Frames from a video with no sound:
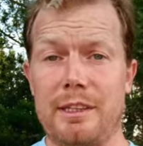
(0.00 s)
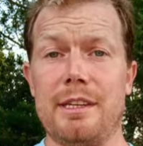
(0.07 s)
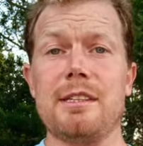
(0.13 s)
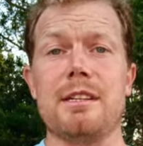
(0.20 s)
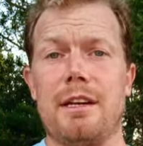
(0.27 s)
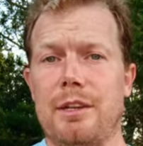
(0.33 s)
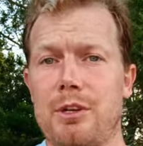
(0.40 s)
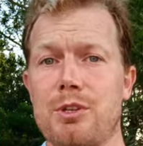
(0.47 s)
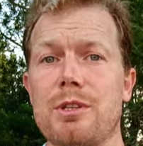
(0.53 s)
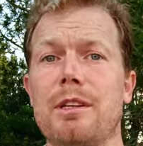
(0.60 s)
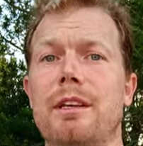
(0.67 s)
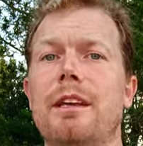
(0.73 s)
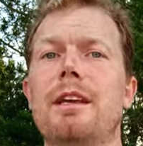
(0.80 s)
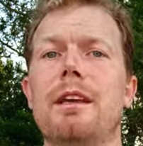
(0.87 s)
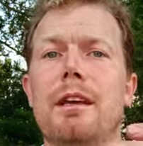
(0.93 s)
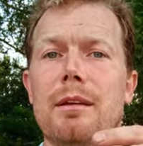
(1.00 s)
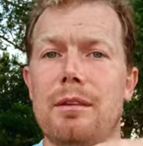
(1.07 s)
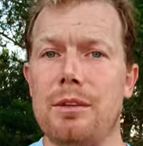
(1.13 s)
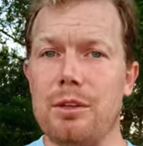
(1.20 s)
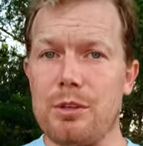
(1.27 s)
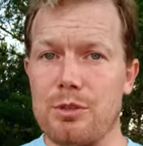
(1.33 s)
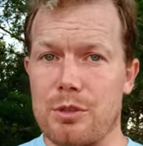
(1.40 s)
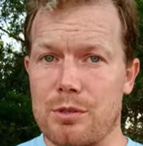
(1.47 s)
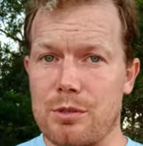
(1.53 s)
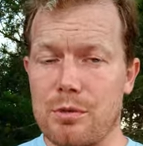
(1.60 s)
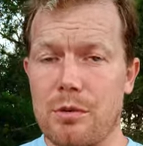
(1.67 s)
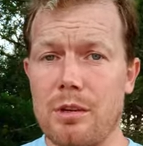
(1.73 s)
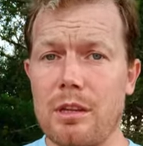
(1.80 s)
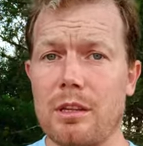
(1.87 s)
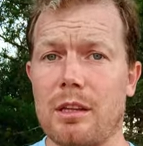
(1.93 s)
Есть, конечно, и ниже
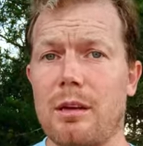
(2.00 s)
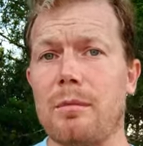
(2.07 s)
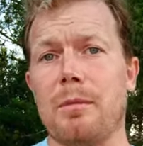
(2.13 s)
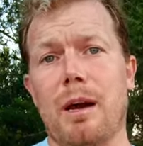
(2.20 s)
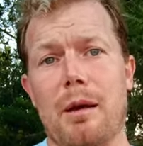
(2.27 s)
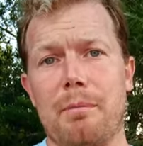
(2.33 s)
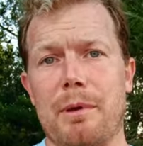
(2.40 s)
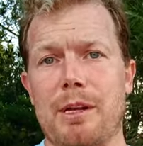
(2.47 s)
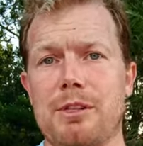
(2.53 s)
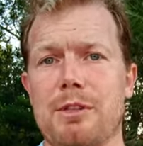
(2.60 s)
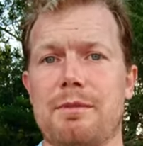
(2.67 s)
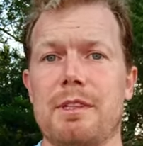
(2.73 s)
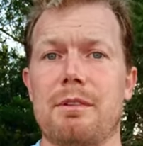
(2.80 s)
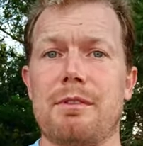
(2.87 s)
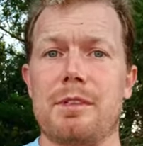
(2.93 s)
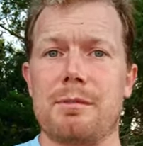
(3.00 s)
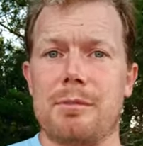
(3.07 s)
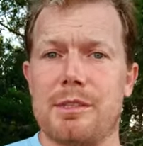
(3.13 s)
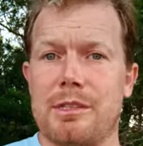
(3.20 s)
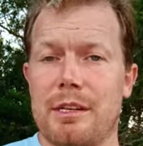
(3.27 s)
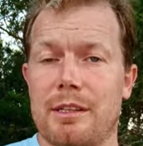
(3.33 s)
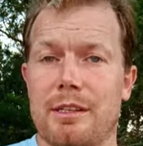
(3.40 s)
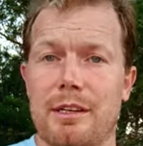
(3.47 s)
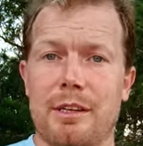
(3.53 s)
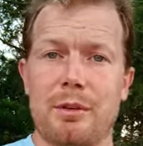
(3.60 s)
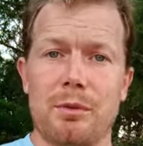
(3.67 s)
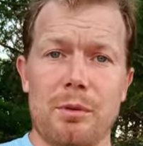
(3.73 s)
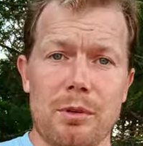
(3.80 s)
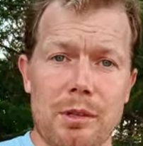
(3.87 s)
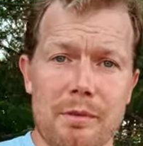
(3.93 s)
сроки, там, опять же, в зависимости от
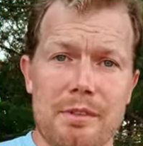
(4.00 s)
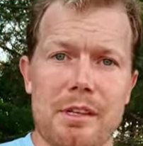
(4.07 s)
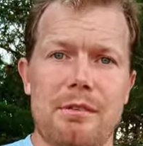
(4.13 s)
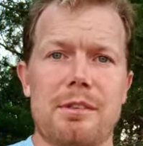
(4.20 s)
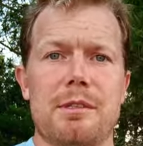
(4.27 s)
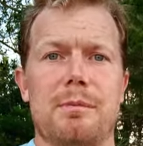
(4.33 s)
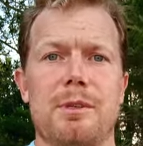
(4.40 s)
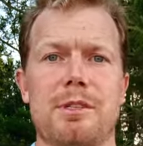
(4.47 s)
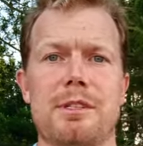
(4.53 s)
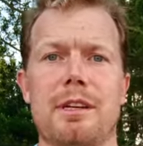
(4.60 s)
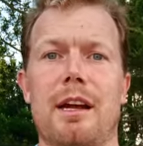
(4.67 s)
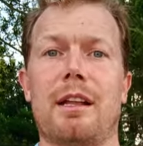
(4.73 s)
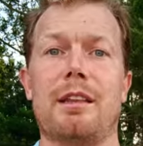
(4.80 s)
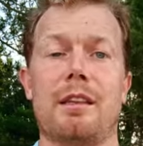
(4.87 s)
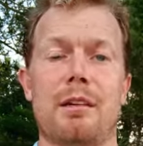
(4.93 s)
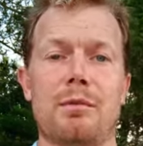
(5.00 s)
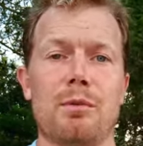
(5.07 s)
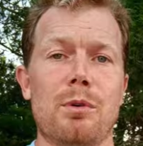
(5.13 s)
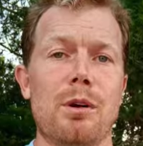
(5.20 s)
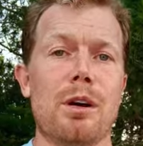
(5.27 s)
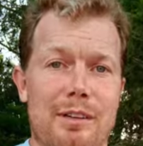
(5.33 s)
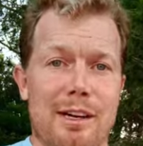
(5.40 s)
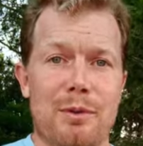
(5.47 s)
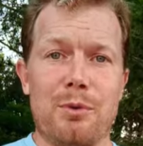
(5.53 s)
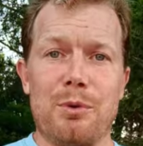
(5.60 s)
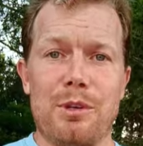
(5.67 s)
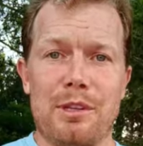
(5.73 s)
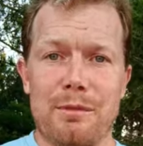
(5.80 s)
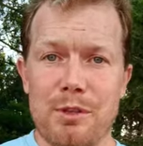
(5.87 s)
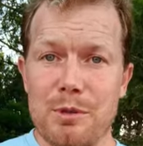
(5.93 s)
региона, в зависимости от того, по
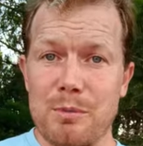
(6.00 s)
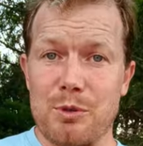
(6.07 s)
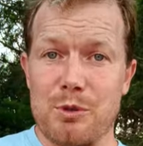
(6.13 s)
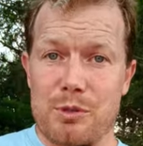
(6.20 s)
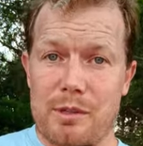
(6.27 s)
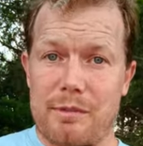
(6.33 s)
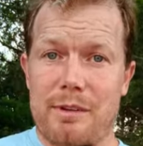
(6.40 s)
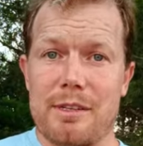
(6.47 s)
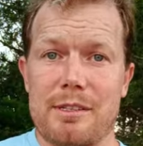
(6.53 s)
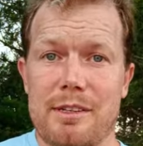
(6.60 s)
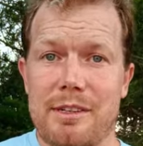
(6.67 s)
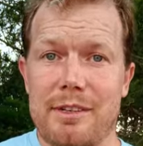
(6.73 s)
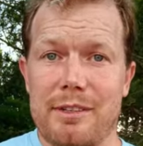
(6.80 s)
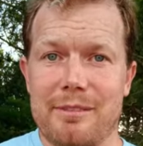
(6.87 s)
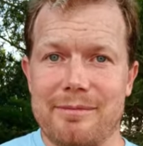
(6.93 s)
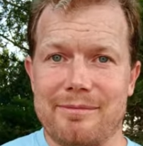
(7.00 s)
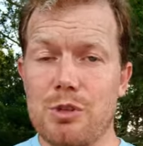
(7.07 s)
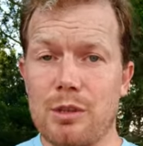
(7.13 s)
какую недвижимость человек занял.